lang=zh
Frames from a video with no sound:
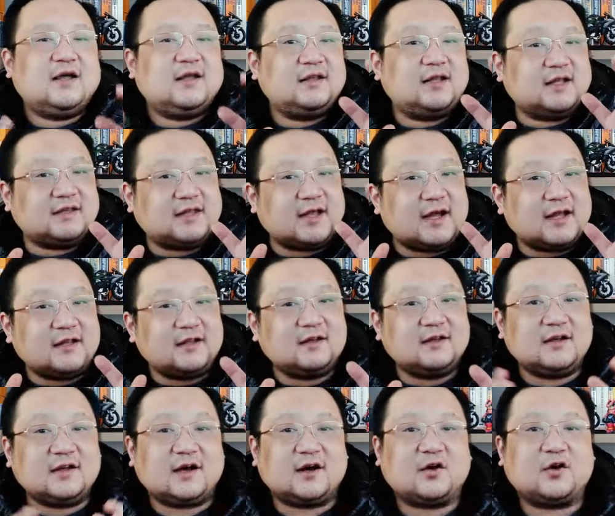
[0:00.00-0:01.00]
那他的
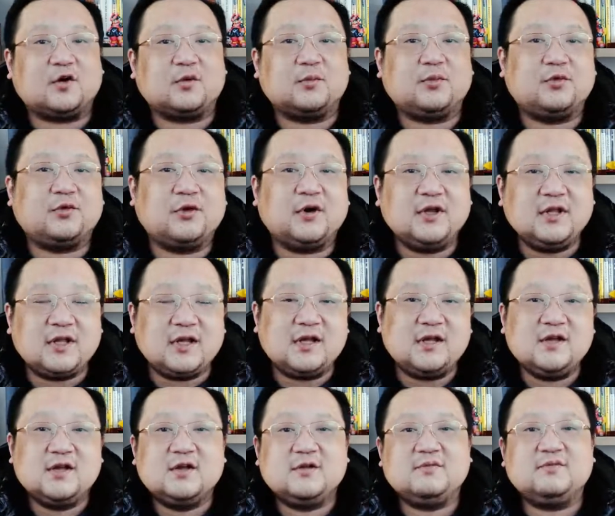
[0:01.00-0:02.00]
老婆呢，
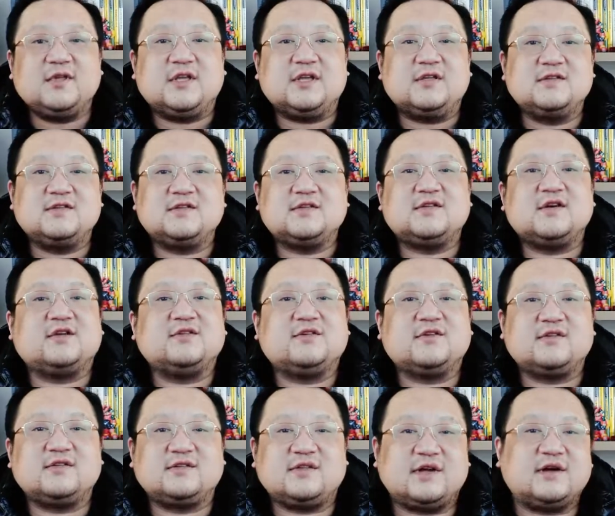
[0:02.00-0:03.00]
名字叫
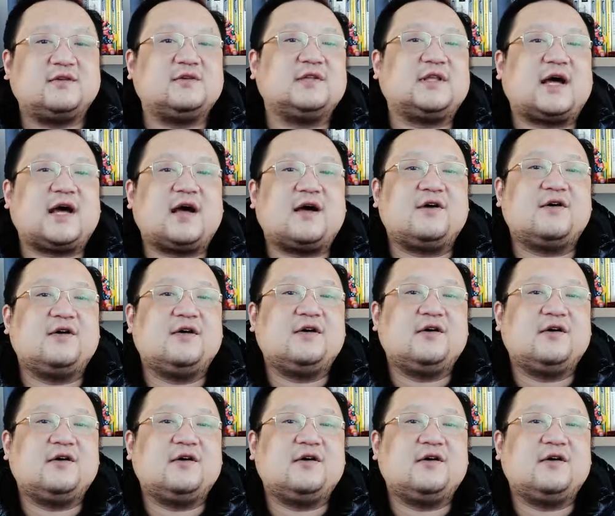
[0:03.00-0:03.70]
做 Zelda